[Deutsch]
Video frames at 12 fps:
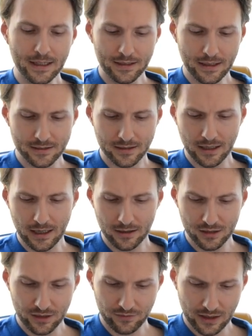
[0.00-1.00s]
Nächste
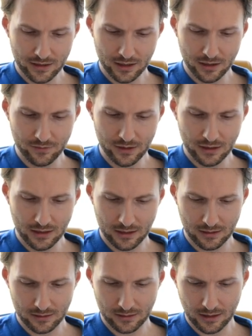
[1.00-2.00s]
Karre geht weiter,
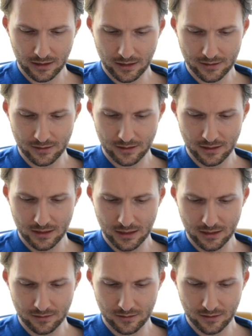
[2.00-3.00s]
wieder
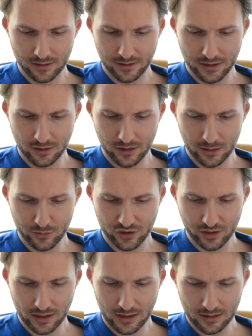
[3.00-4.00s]
330i, Xenon am
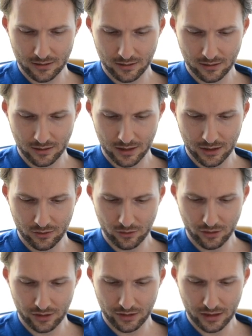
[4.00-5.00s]
Start, keine
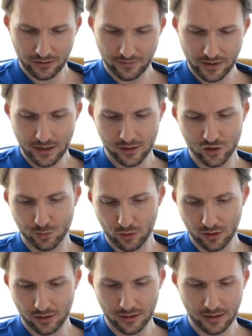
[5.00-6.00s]
originalen Felgen,
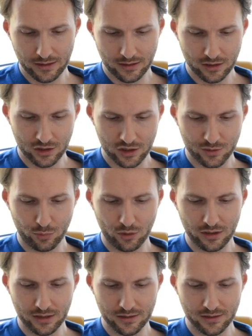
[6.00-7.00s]
Sportleder, äh,
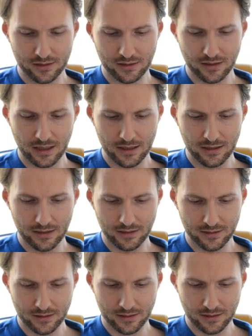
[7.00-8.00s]
Sportledersitze,
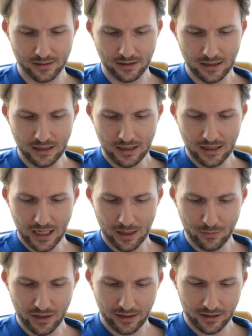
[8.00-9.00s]
Teilledersitze,
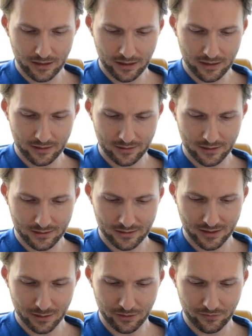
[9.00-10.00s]
m ähm, Lenkrad. Das
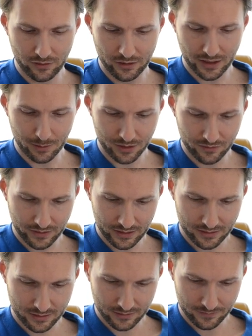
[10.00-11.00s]
ist aber völlig
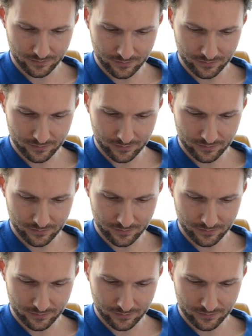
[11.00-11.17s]
abgewichst.